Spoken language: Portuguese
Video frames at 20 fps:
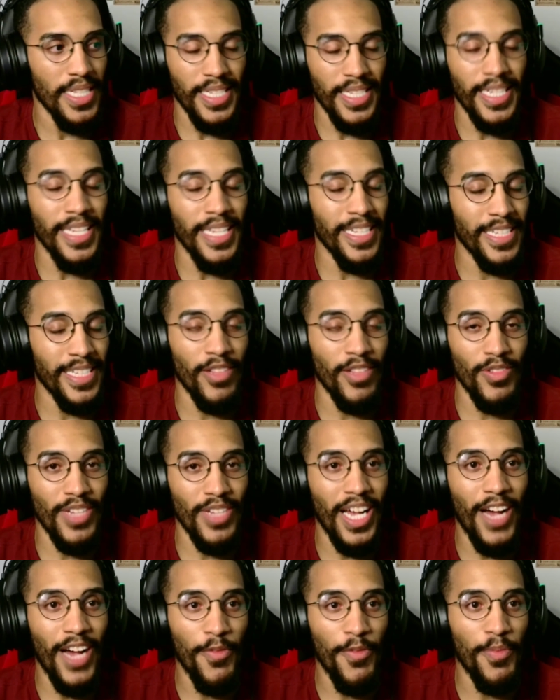E sendo sente
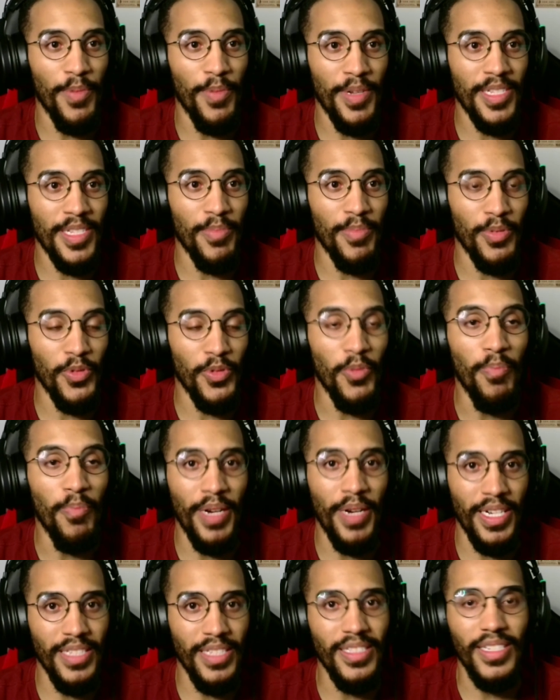sarrafo, por exemplo, no
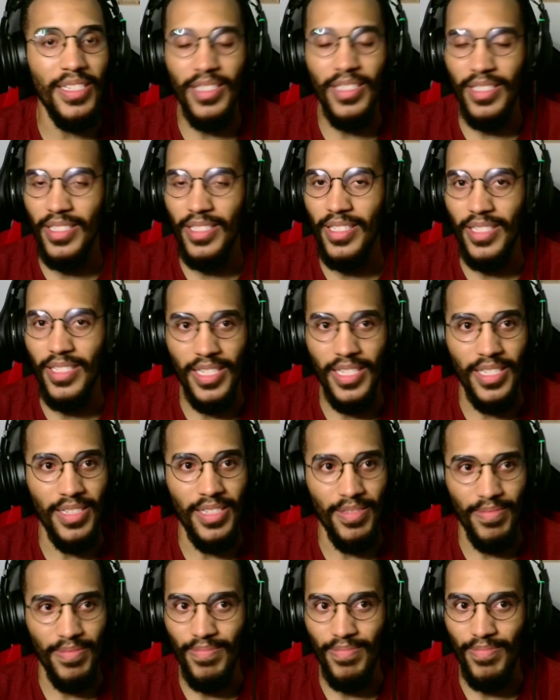Panda,
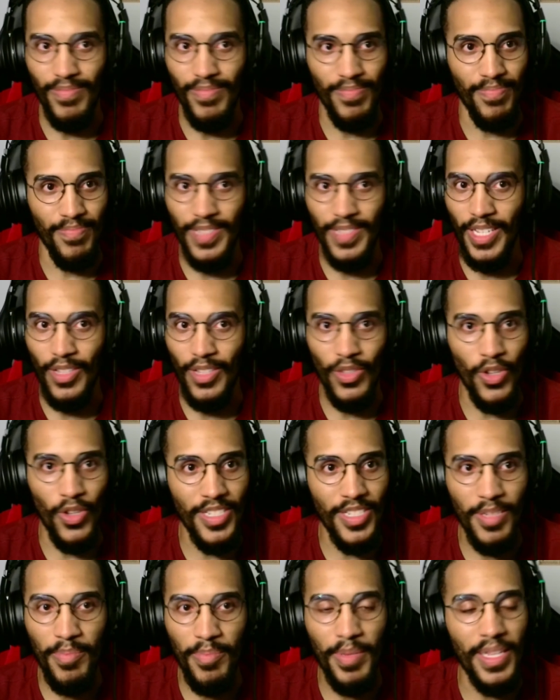sem dó,
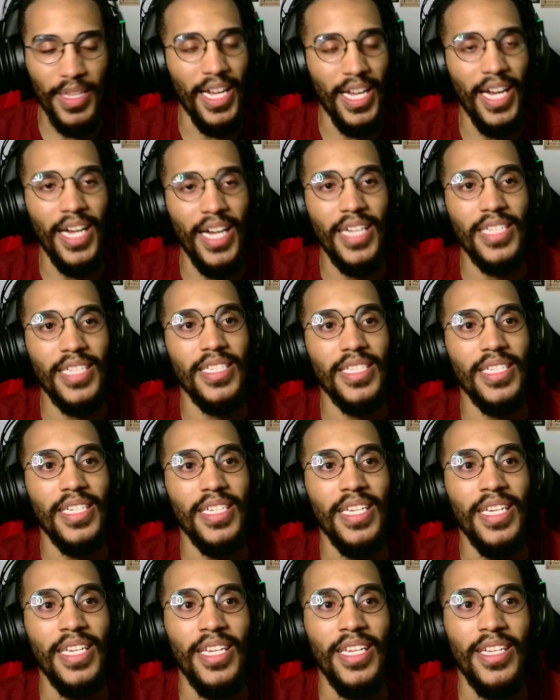sem piedade,
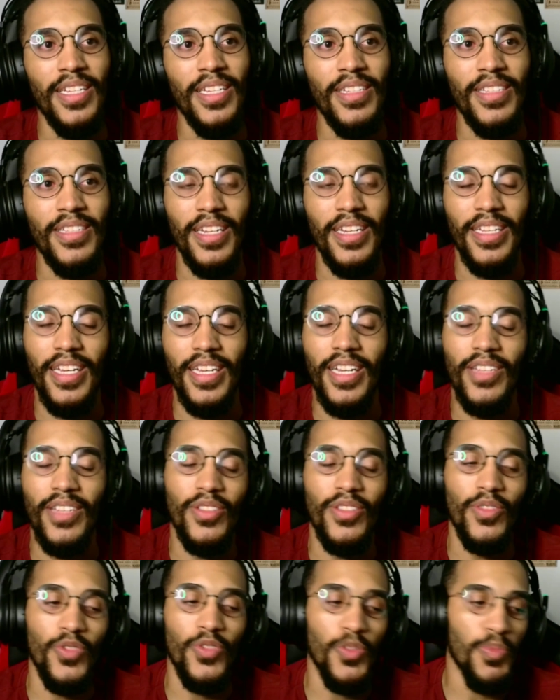tá ligado?
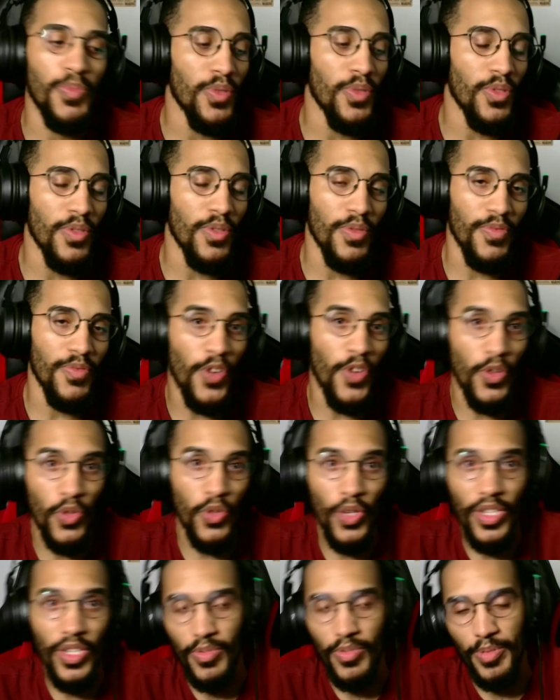Então, tipo,
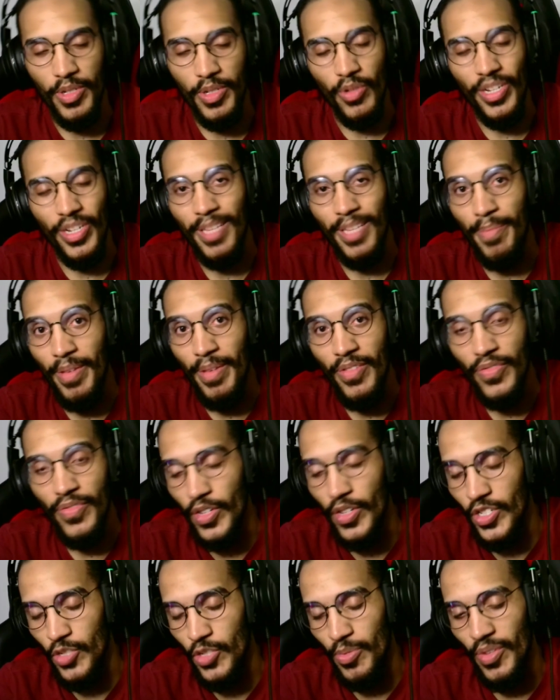faltou isso, porque o Guetta é bem
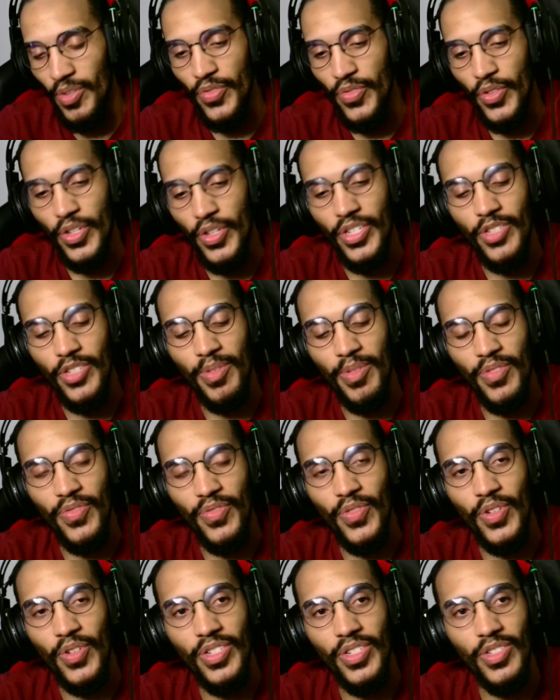forte, bem forte, bem
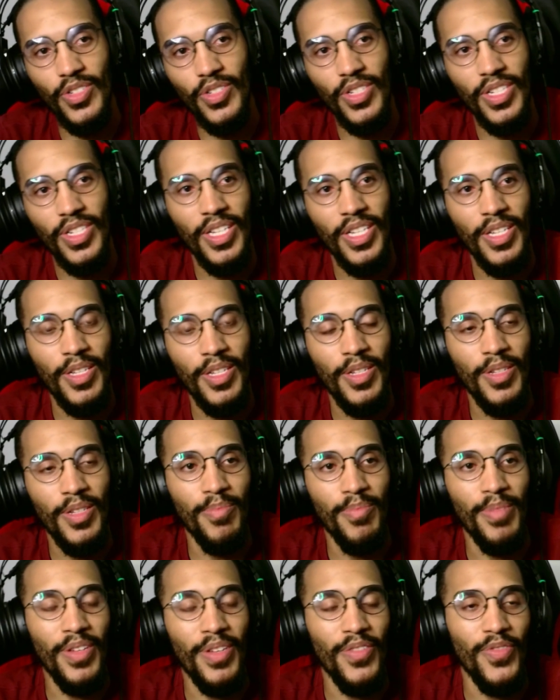forte.
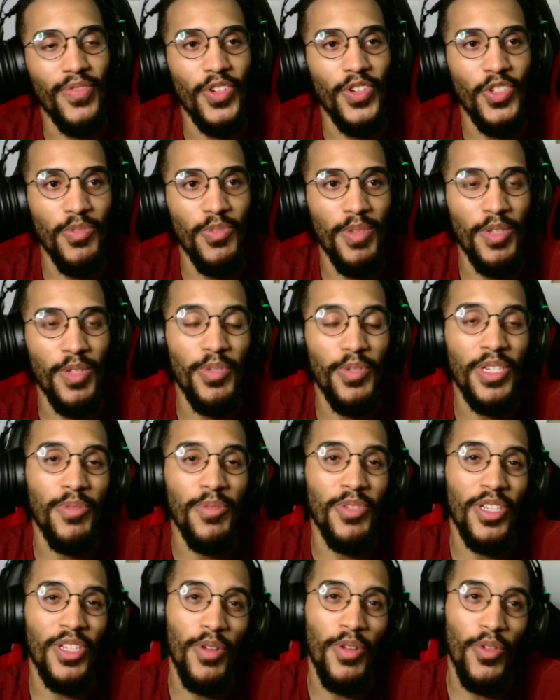Bem forte mesmo, podia
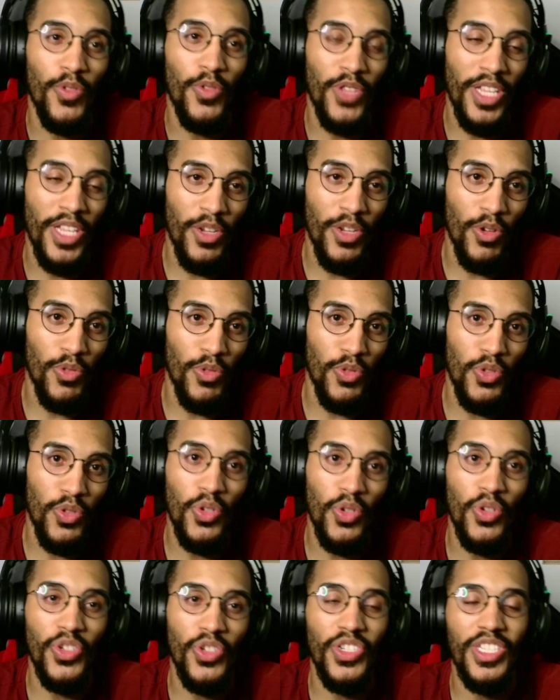mostrar uma luta dele contra o
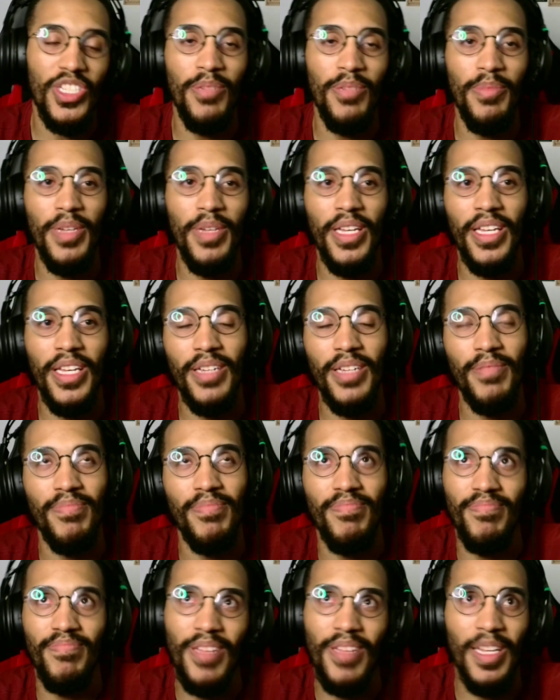Toji também.
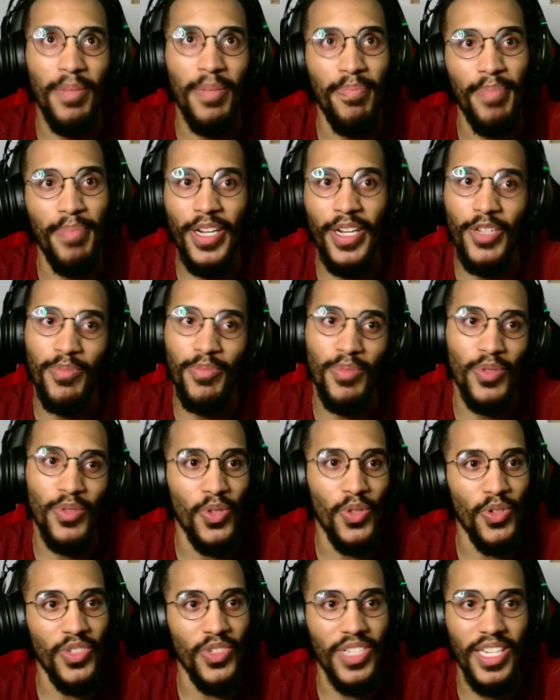Ele perde pro
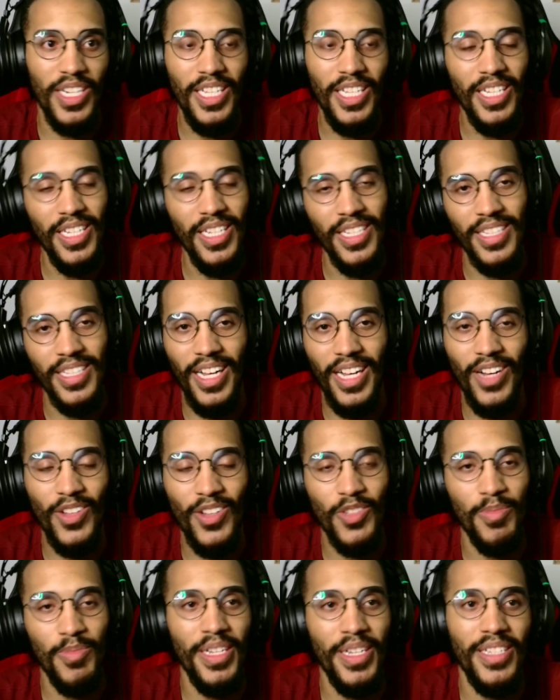Toji ali e tal,
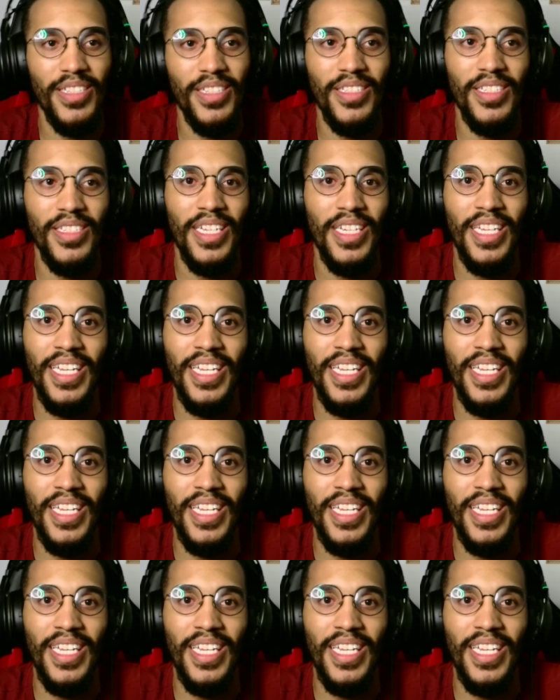mas.